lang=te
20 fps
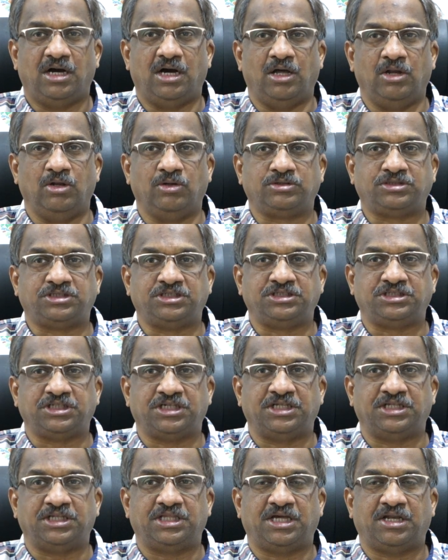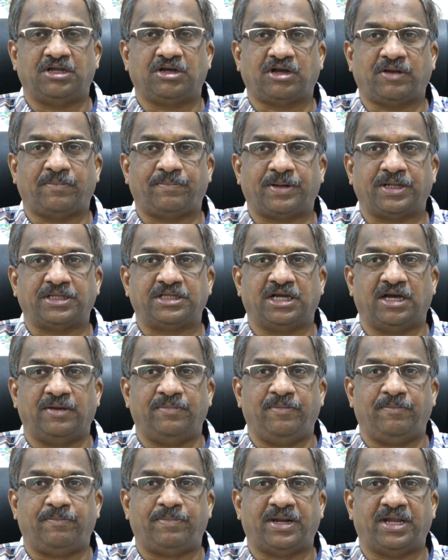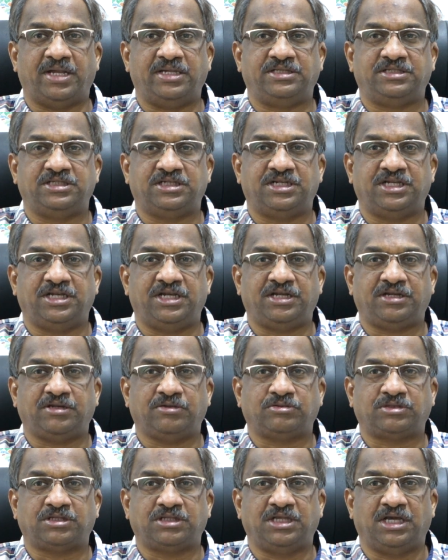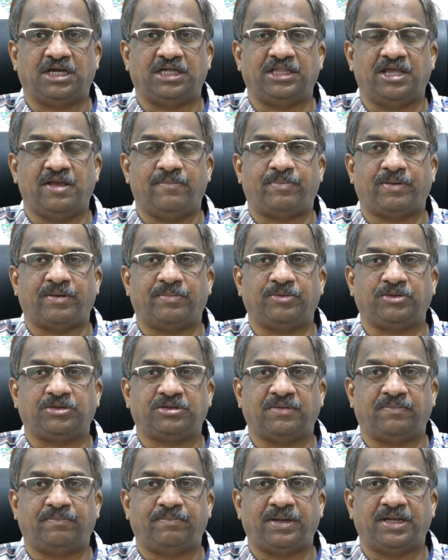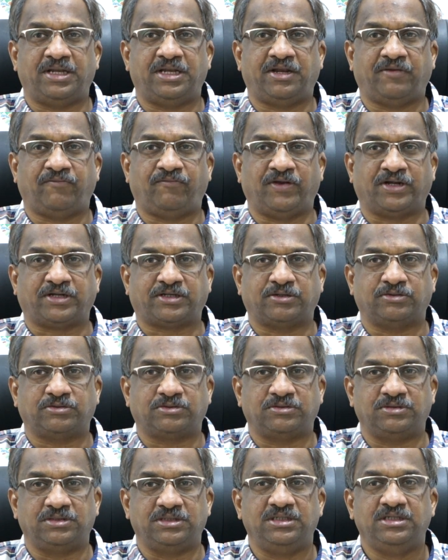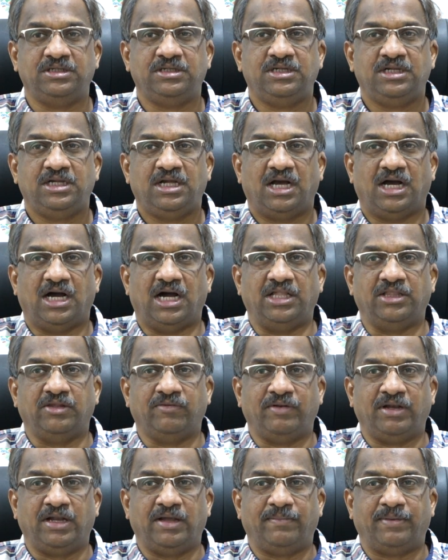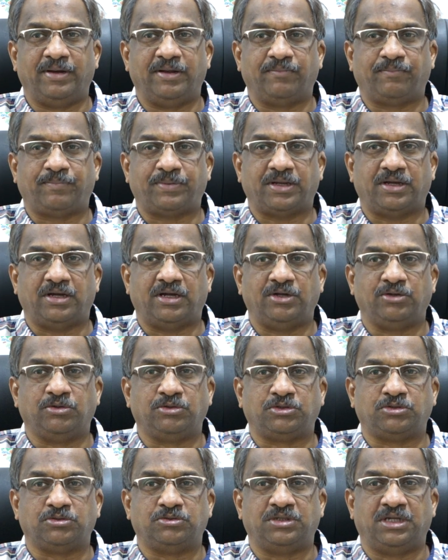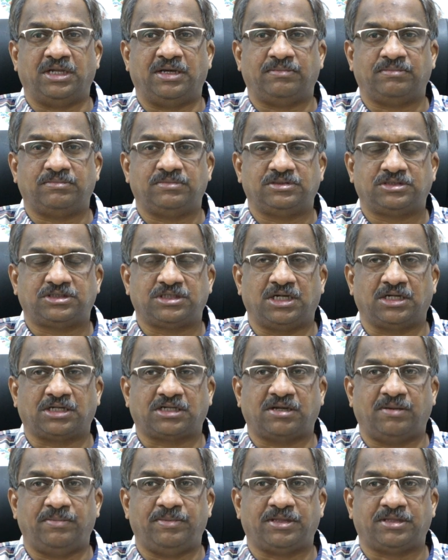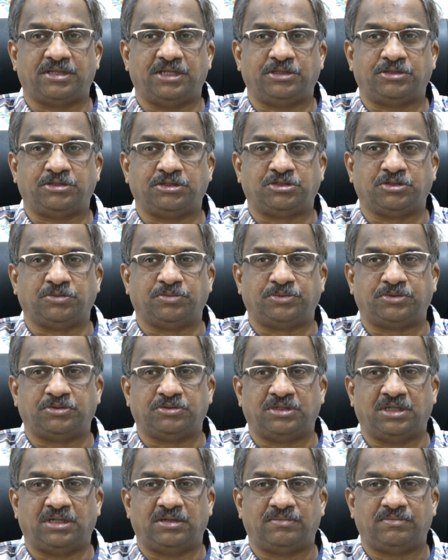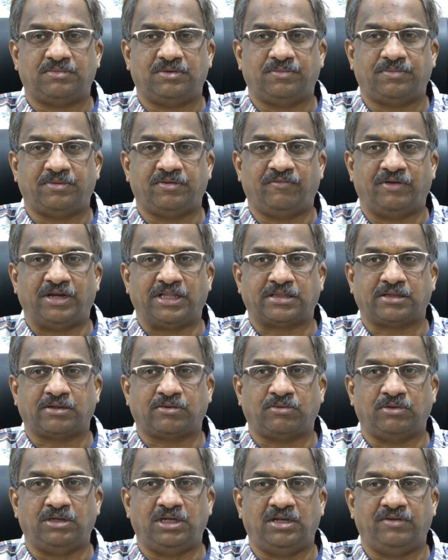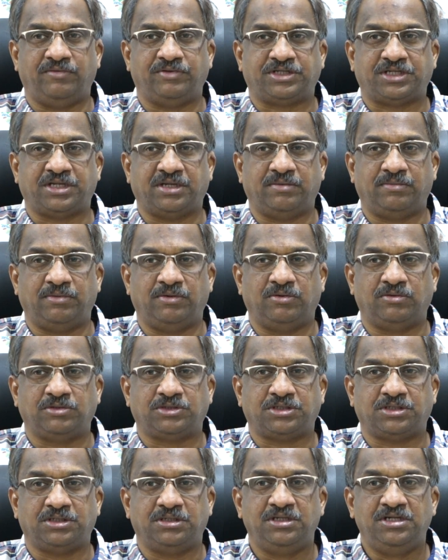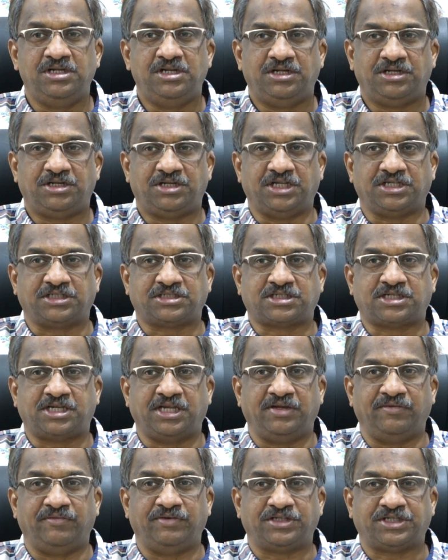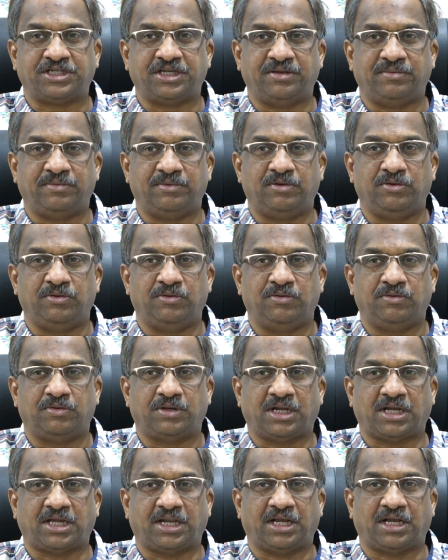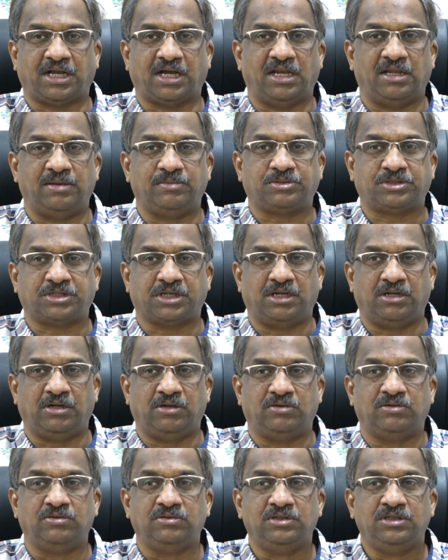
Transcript: ఆలోచించడం ద్వారా ఒక ప్రజాభిప్రాయం జనరేట్ అవుతుంది అదే ప్రభుత్వం పైన రిఫ్లెక్ట్ అవుతుంది అందువల్ల మనం అడుగుతూ ఉన్నాం షార్ట్ కమింగ్స్ని ఎత్తి చూపుతున్నాం ఇప్పుడు వలస కూలీల విషయంలో టెస్టింగ్ విషయంలో రకరకాల అంశాల్లో